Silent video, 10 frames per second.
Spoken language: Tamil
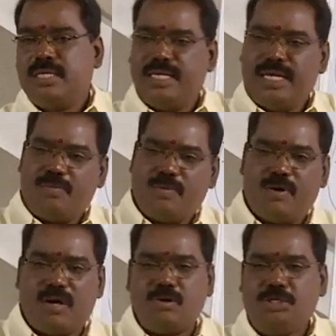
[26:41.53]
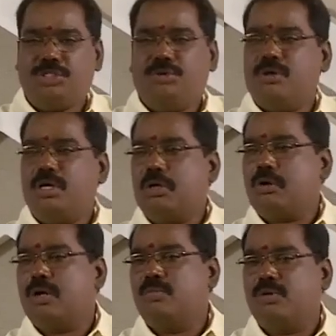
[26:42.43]
டிகிரி இப்போ போனால் கொஞ்சம் உங்களுக்கு
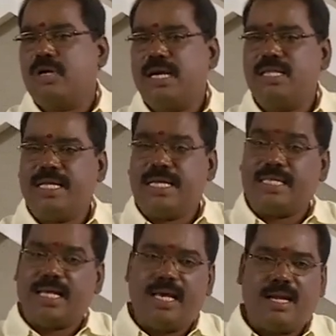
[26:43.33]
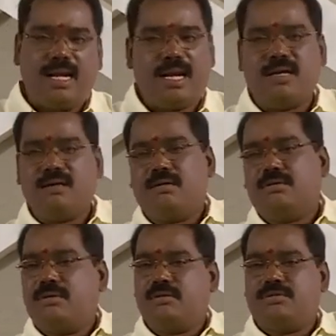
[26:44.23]
குழம்பும் அல்லது நீங்கள் தயார்னா நானும்
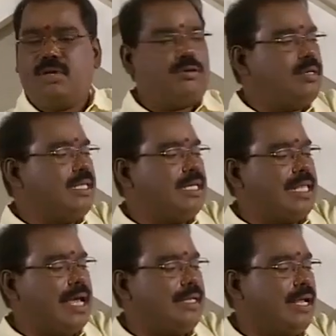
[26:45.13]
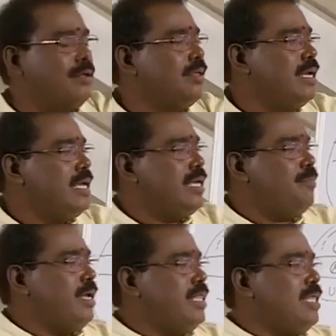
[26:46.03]
சொல்லிக் கொடுக்கறதுக்கு தயார் தான்
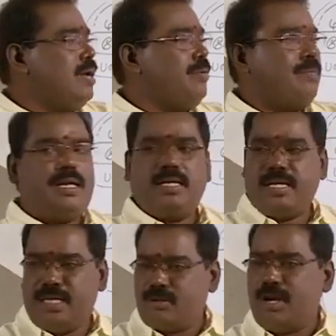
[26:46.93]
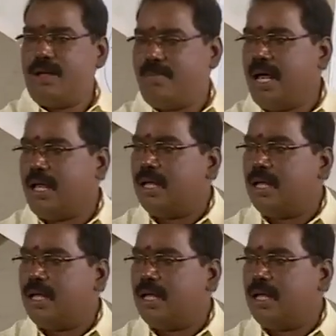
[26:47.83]
இப்போ இந்த அமைப்பில் டீ சொல்லலாமா